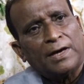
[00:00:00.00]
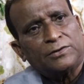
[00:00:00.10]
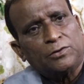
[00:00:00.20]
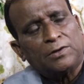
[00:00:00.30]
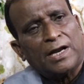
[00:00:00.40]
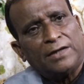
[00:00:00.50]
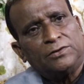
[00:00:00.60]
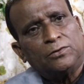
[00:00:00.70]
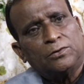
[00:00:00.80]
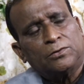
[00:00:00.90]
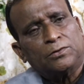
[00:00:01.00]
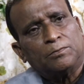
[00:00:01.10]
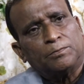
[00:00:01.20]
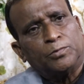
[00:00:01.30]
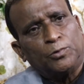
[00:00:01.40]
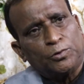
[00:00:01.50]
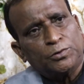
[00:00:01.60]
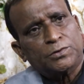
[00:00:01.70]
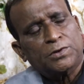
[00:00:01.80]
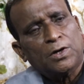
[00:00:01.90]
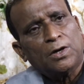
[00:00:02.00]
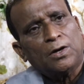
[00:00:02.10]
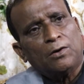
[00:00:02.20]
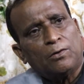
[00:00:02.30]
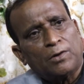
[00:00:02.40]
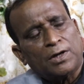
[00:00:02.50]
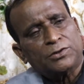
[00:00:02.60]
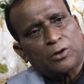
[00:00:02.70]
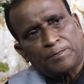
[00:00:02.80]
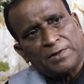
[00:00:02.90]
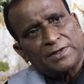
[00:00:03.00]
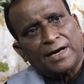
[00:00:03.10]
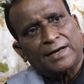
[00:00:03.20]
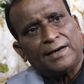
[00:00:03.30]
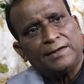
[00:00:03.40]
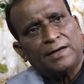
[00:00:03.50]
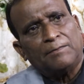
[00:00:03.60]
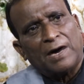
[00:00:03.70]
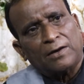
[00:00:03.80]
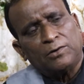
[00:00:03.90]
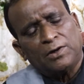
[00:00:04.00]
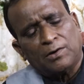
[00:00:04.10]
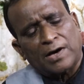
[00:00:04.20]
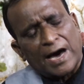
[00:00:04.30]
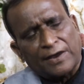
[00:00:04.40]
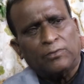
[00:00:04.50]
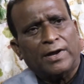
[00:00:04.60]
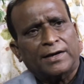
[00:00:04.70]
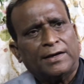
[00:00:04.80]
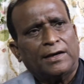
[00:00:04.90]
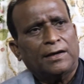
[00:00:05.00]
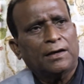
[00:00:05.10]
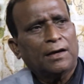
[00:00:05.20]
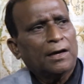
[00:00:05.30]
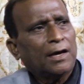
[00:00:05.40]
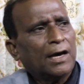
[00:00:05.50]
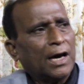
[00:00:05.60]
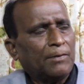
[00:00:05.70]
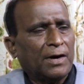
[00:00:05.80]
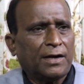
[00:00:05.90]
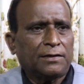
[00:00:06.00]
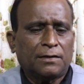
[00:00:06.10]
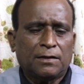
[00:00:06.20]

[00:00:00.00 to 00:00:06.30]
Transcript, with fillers: একজন লালিত পুরুষ ওনার স্বপ্নে থাকে এইটা উনি ওনার গানও লেখে আবার